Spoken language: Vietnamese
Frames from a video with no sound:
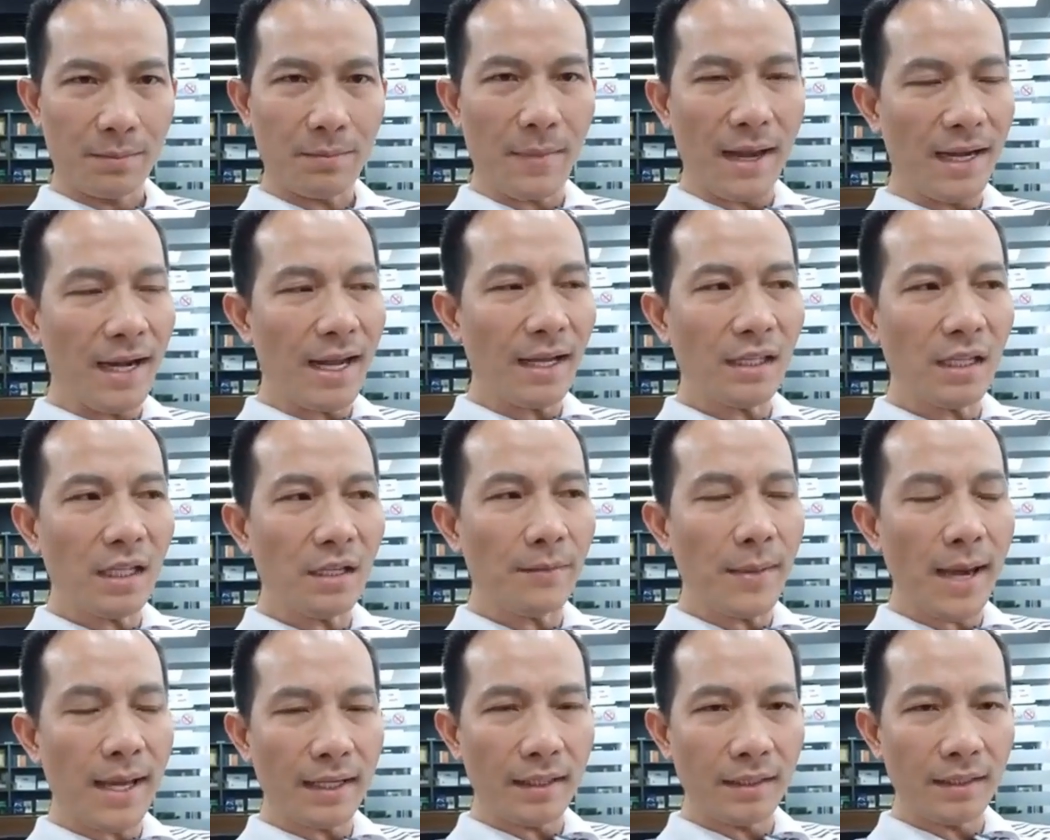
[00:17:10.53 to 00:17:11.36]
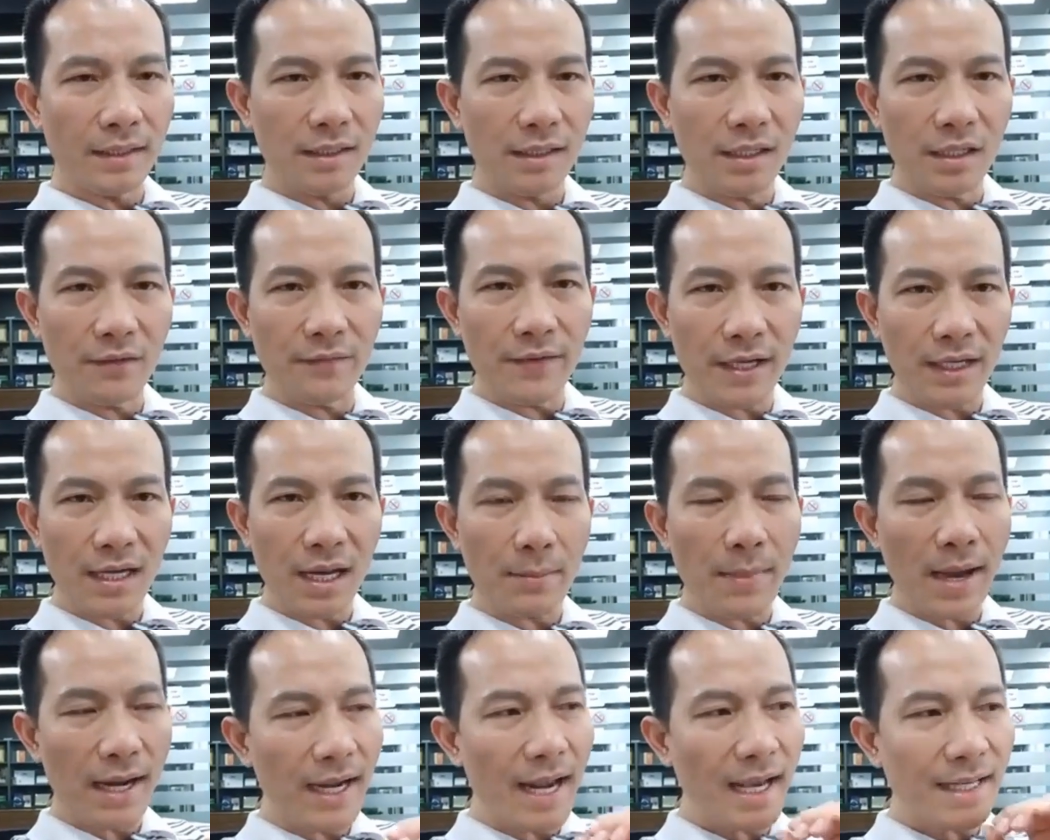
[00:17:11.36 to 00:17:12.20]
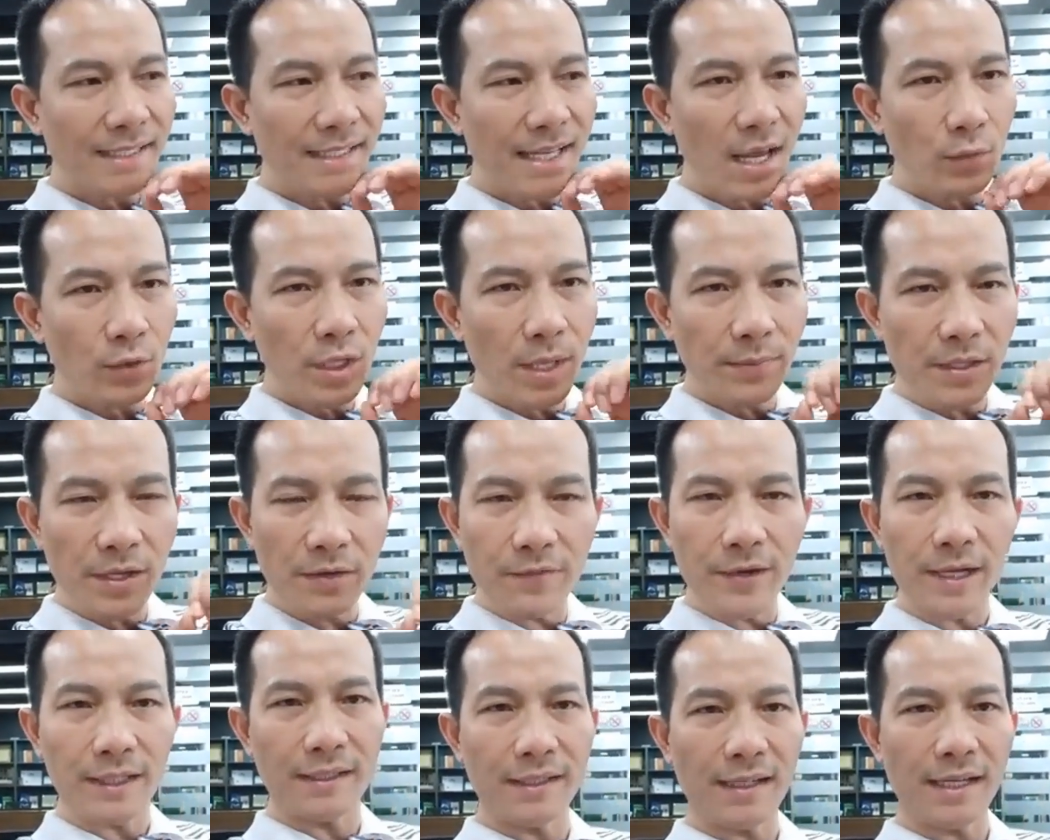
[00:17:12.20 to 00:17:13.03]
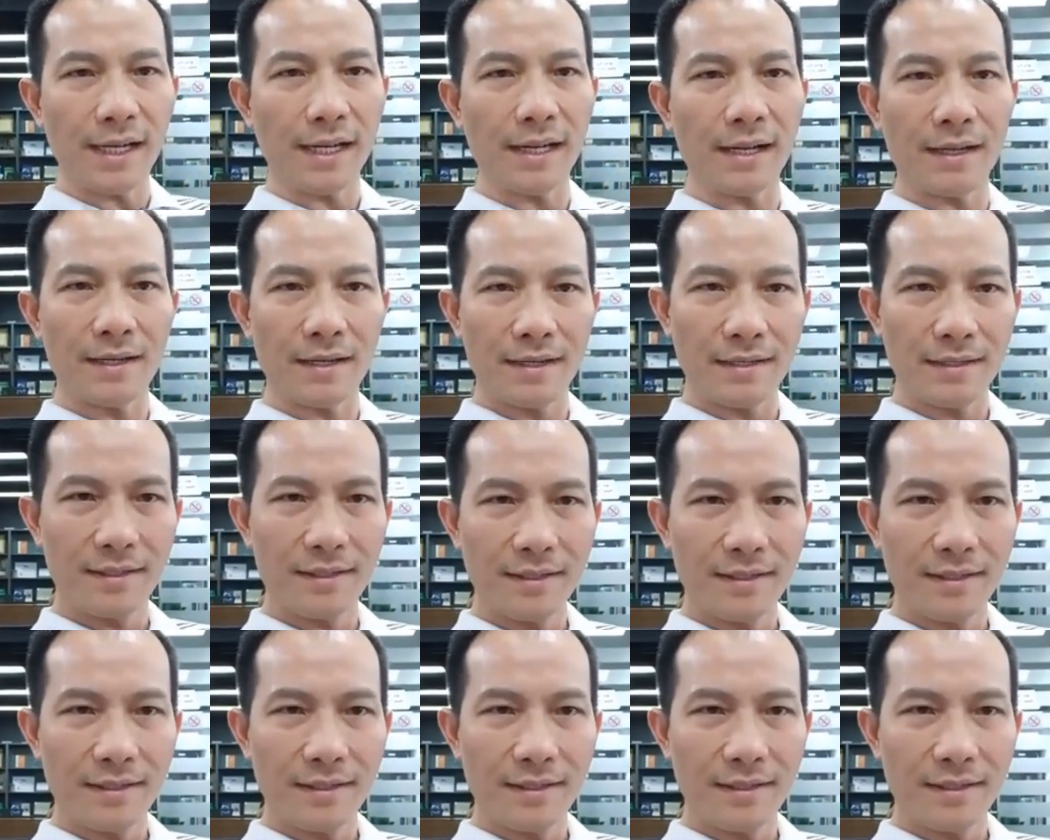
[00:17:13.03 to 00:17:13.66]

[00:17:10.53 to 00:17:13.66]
Bản năng như bạn, như việc là bạn đang giao tiếp tiếng Việt như này này.